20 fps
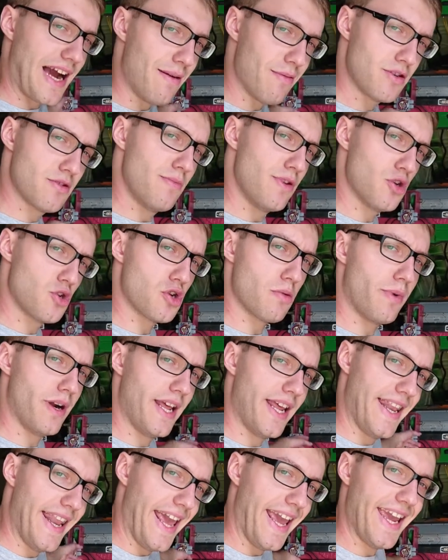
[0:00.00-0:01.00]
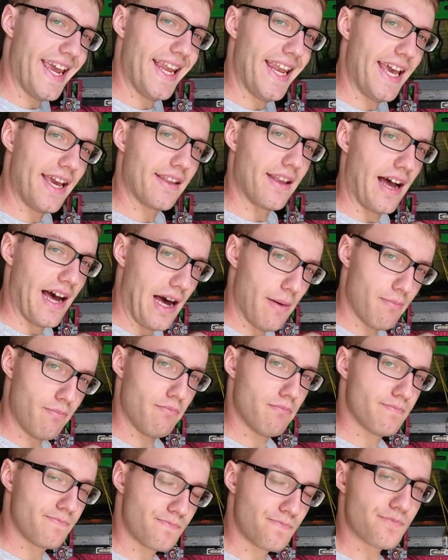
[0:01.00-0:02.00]
Kabel zumindest schon mal hineingelegt
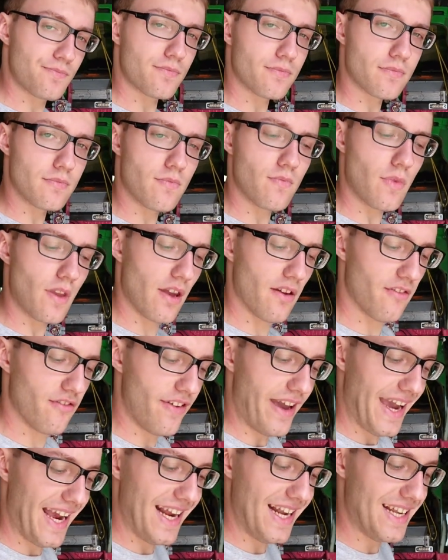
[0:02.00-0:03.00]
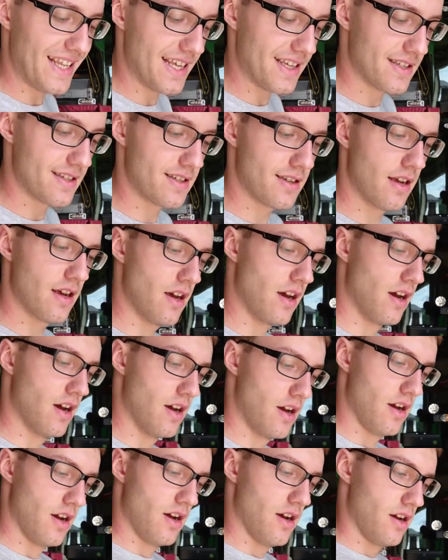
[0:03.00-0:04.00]
haben, weil das
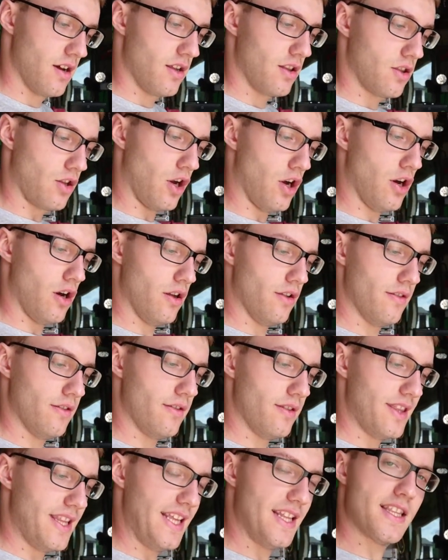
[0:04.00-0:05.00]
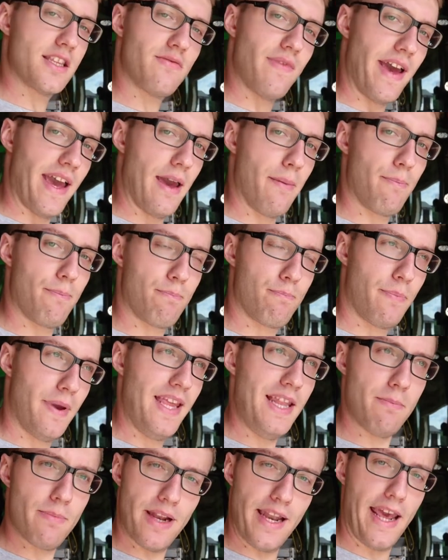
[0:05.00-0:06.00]
dann die zwei
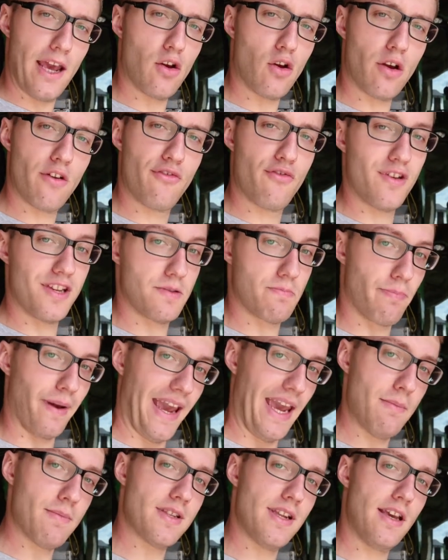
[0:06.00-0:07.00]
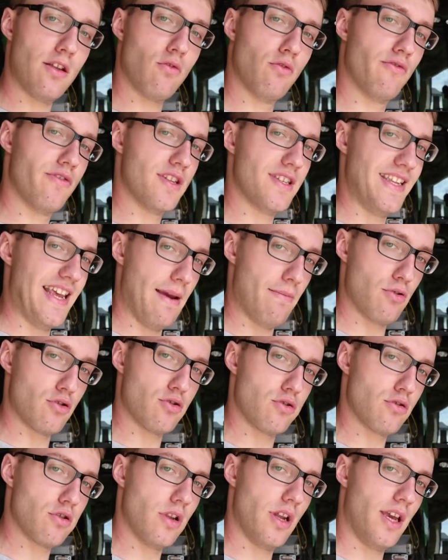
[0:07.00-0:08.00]
Pinbelegungen fürs Bremslicht und fürs
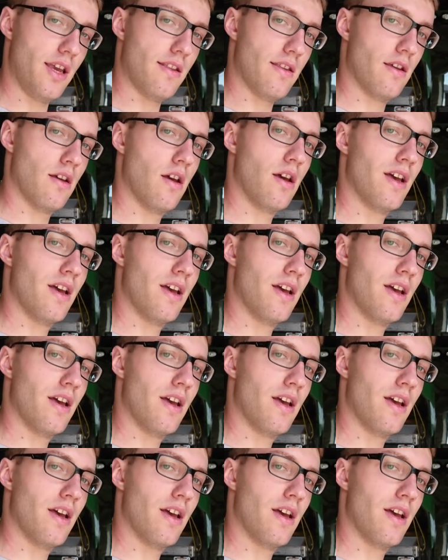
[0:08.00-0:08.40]
Nebelschlusslicht